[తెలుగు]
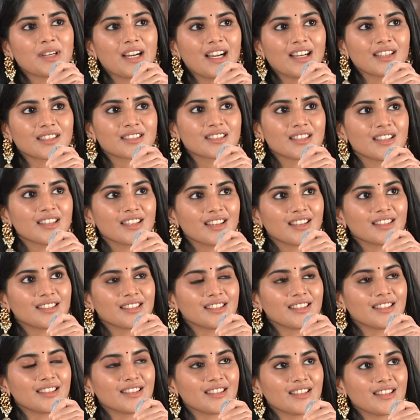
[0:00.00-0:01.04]
యాక్చువల్లీ um,
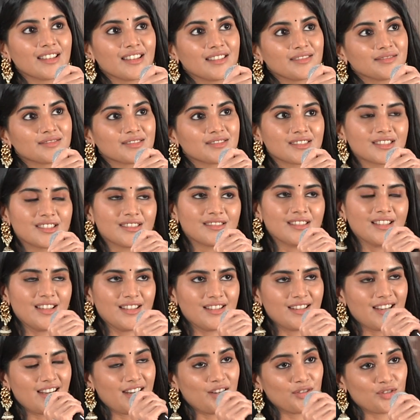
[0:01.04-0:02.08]
అది నేను